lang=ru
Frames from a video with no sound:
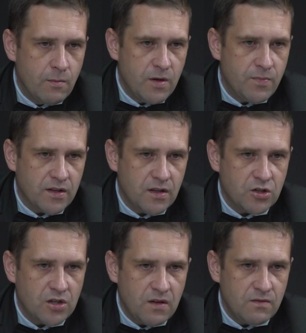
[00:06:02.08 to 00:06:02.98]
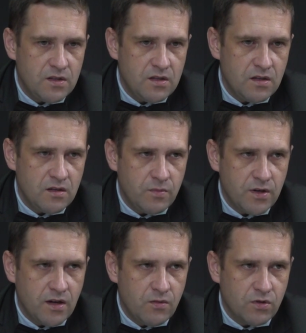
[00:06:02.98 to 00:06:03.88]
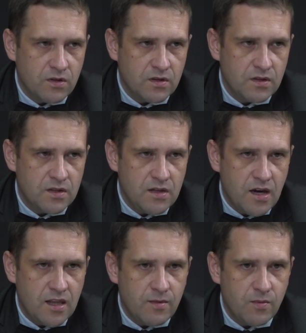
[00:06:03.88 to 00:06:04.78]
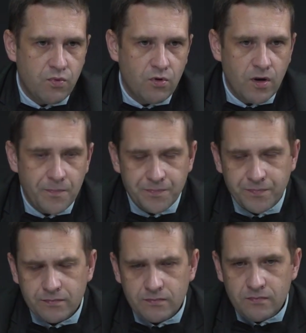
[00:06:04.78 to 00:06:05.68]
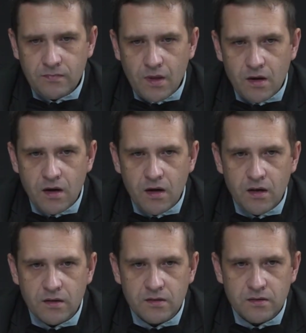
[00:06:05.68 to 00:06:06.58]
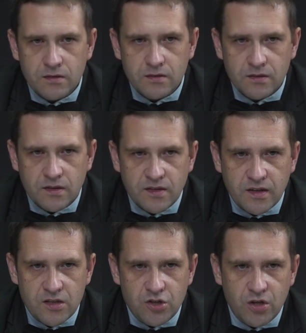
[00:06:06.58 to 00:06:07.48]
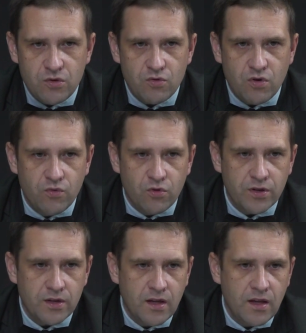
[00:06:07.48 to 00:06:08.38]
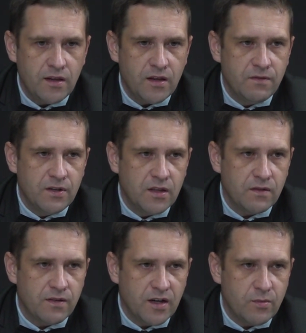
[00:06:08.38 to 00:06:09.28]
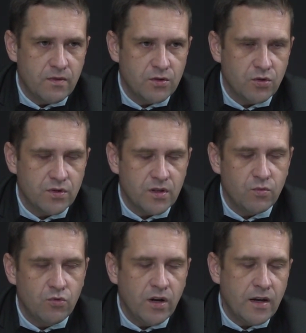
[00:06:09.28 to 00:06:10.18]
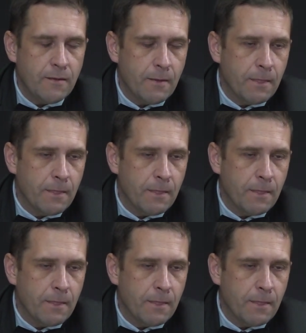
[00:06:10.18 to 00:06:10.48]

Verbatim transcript: Мы продолжаем вести переговоры с россиянами по э, с разграничению квот – на вылов рыбы в Азовском море.